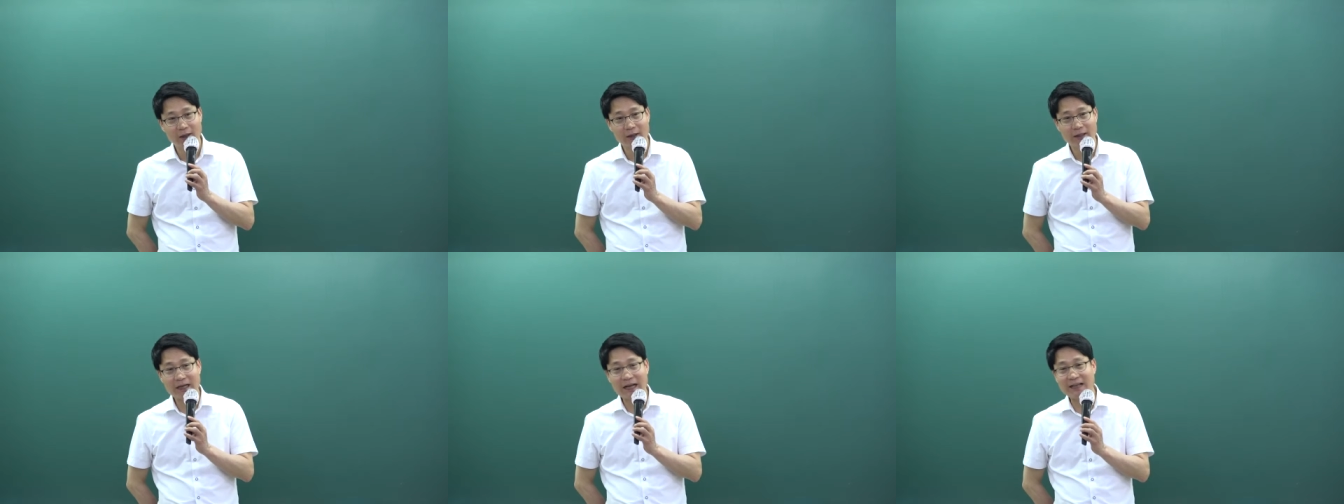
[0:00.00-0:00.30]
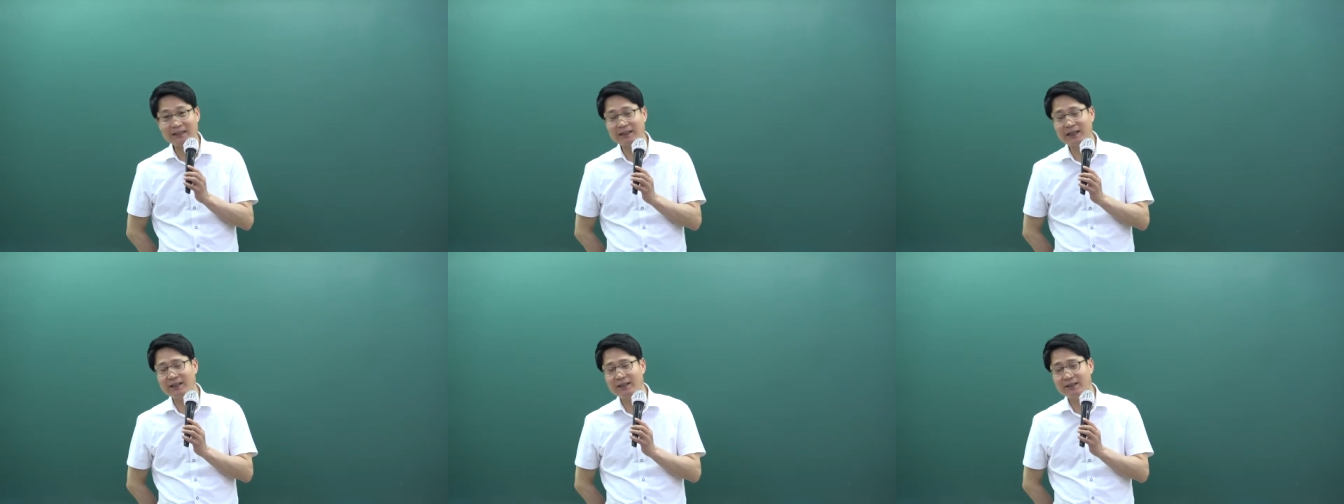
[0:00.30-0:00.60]

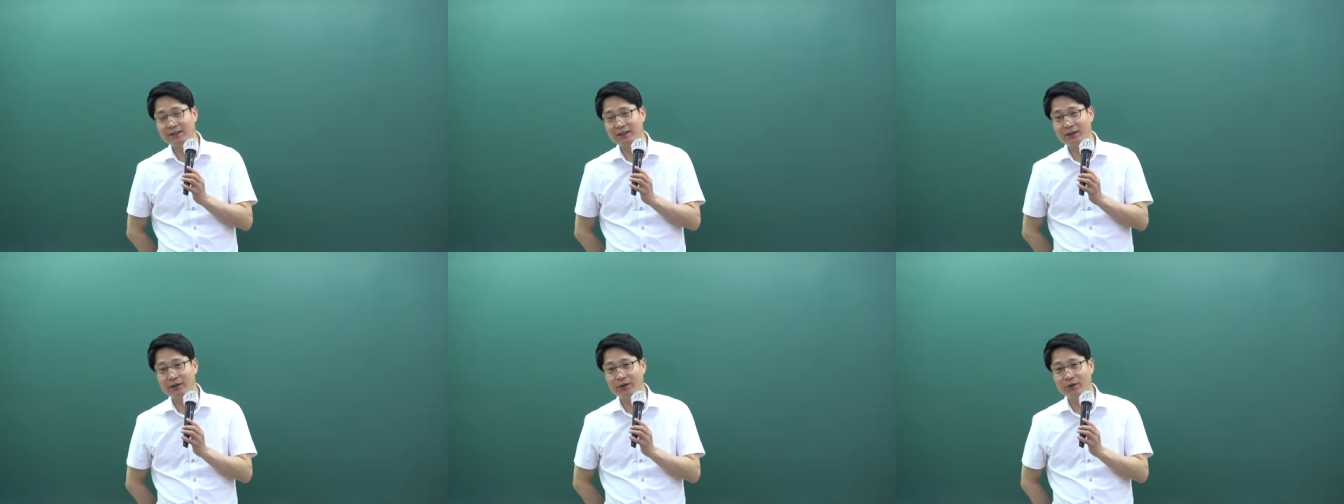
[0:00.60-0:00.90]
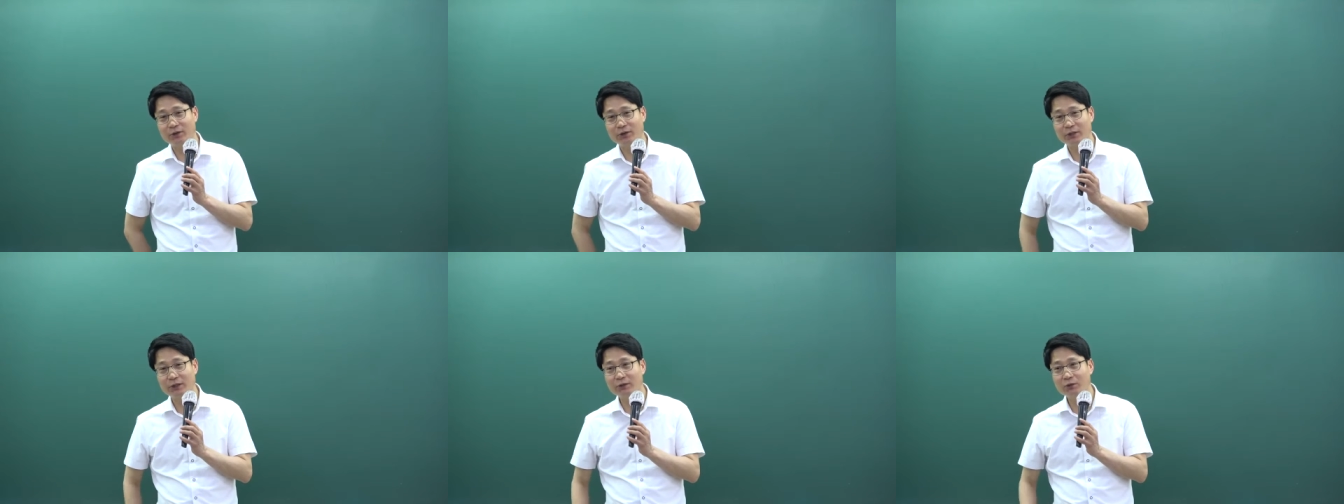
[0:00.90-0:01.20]

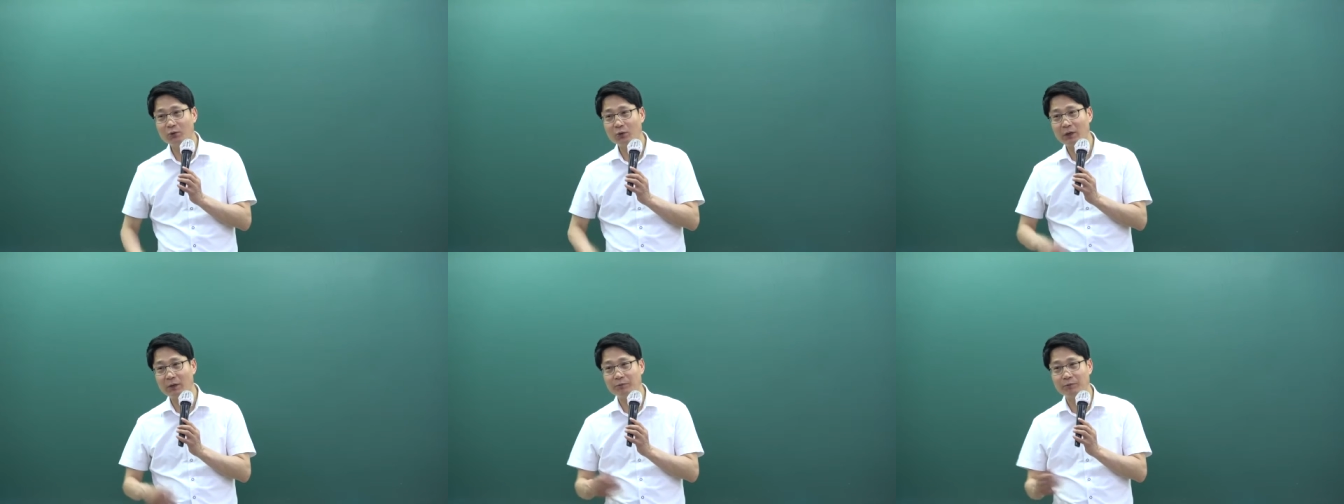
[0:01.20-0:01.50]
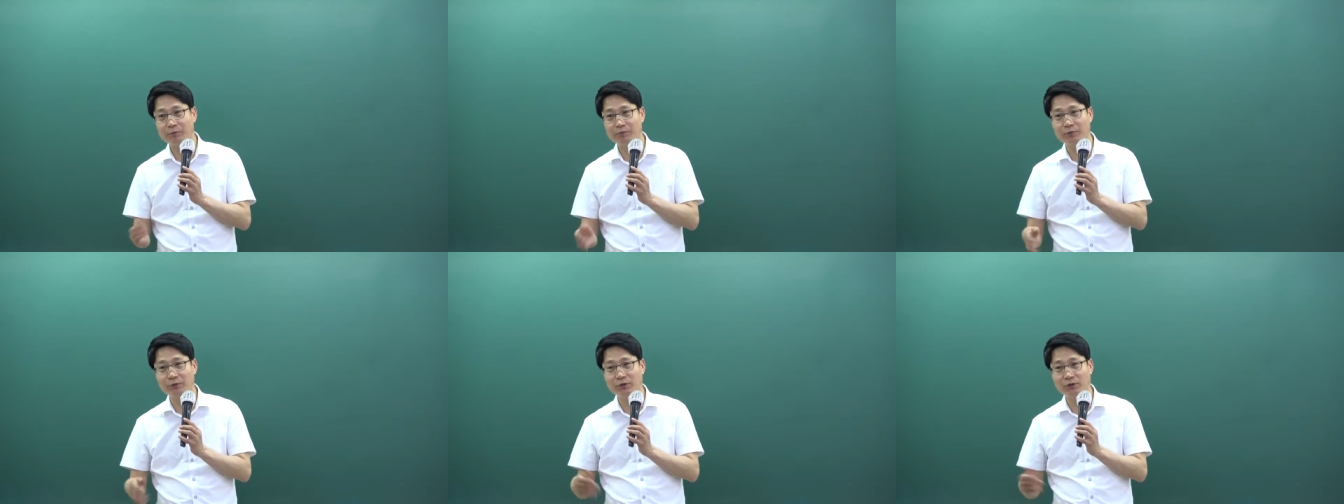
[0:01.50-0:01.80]
가산세요.
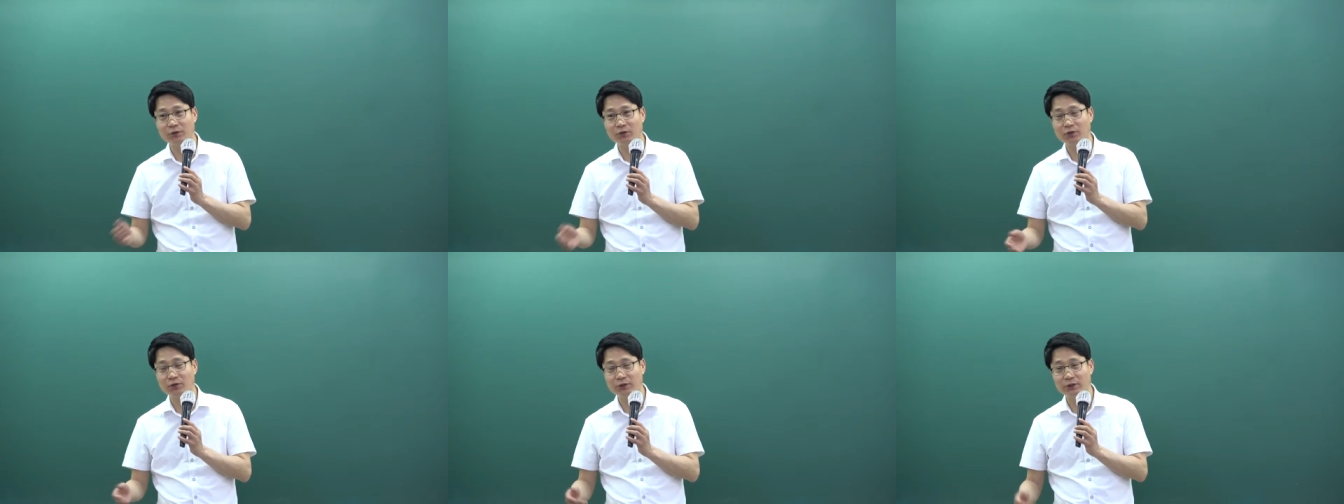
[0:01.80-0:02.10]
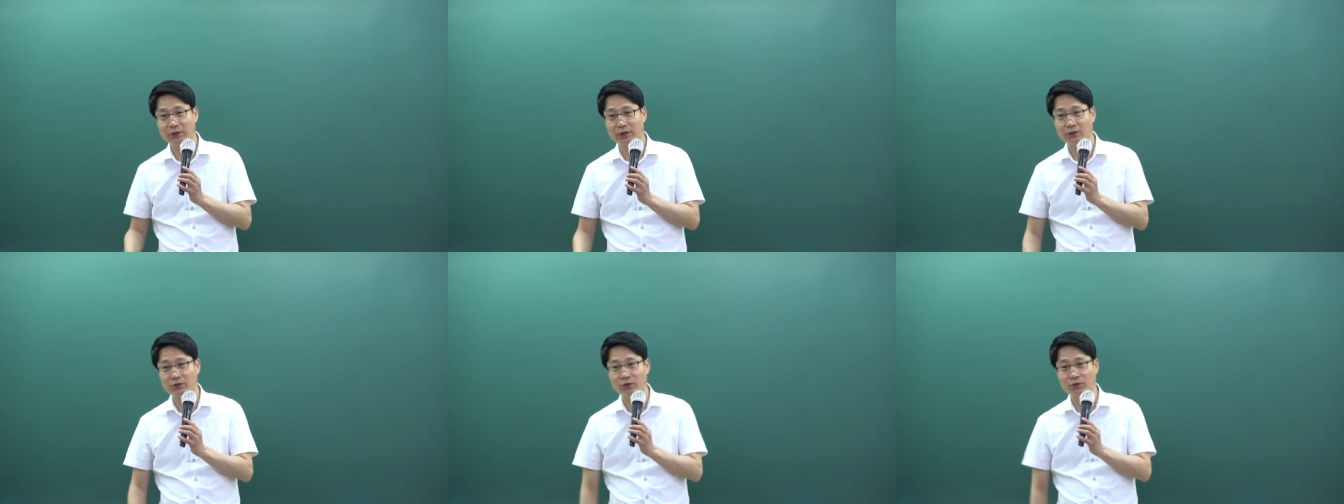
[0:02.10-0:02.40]
신고납부
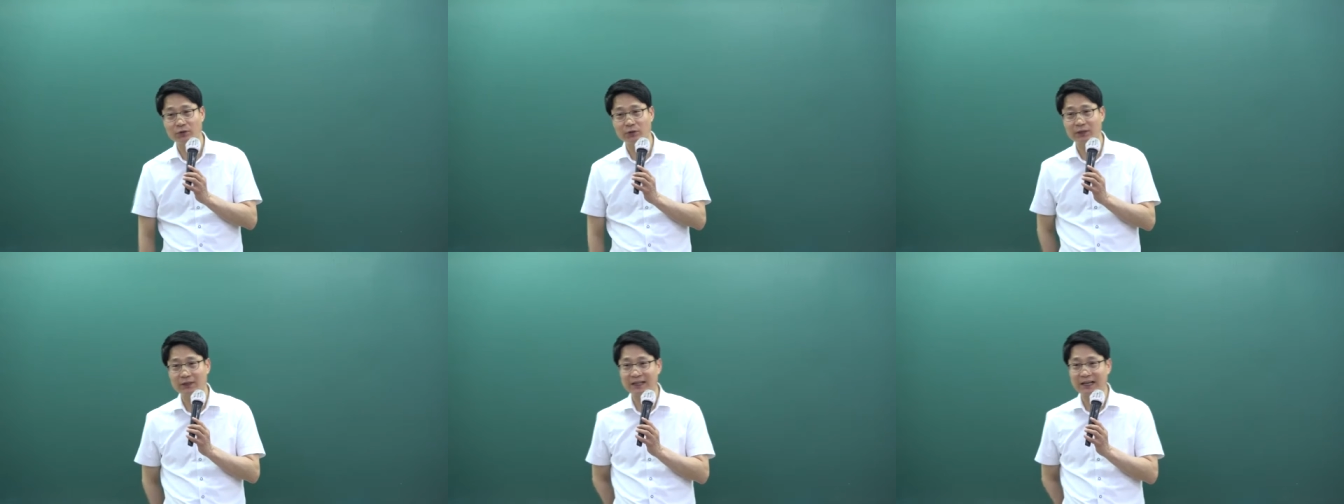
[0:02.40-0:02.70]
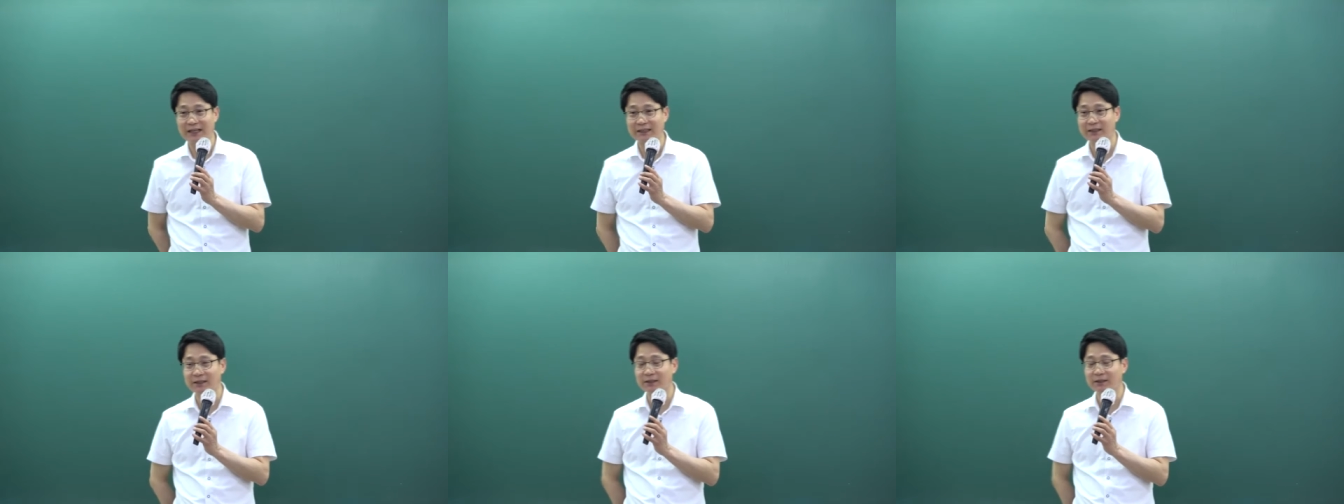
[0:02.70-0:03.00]
불성실에 적용되는
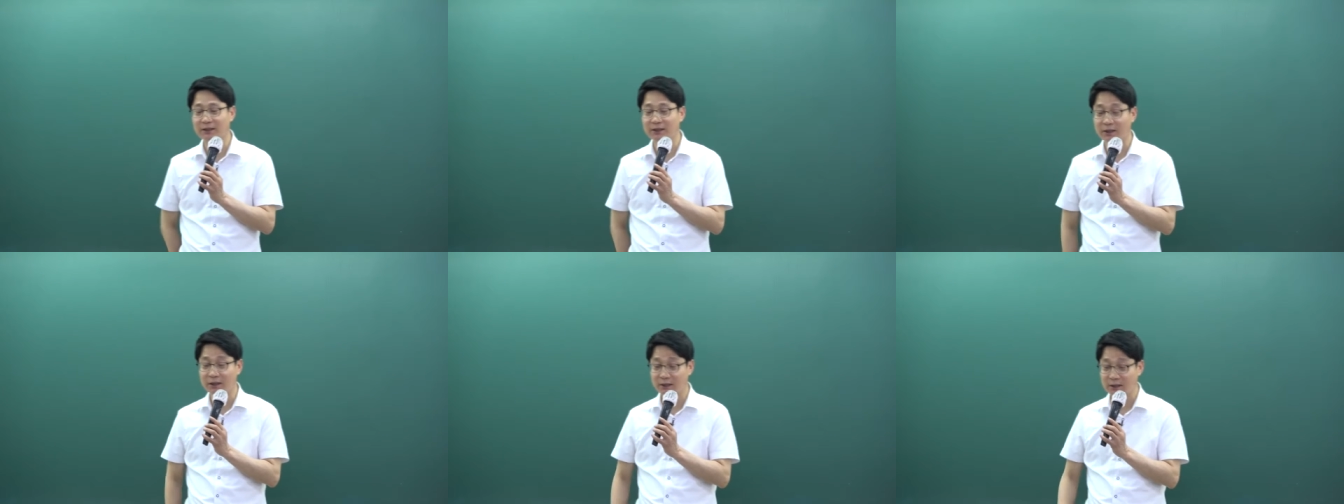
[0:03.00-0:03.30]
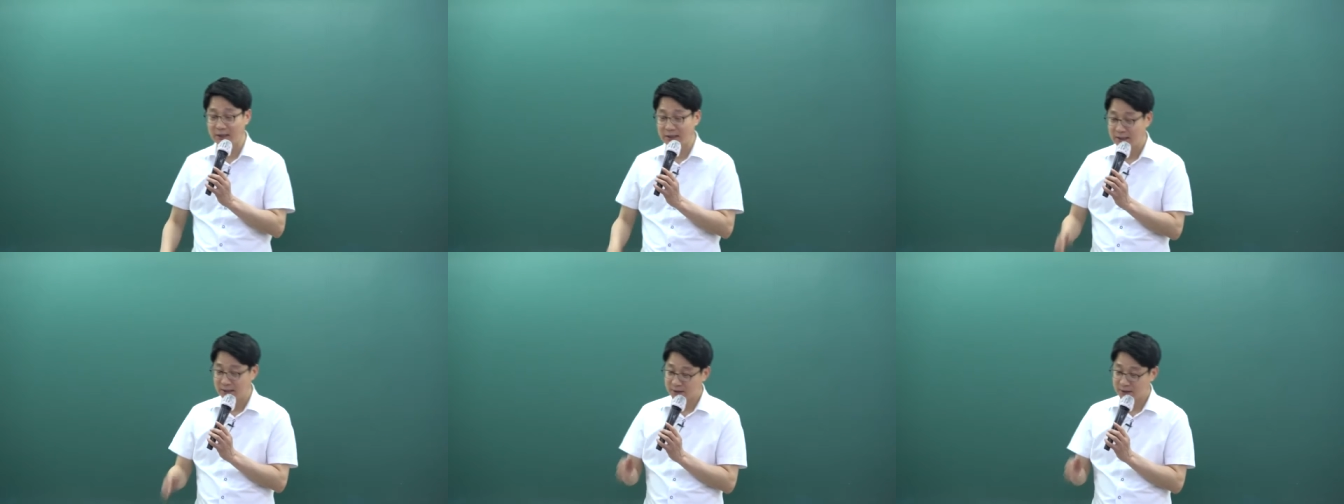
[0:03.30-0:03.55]
가산세는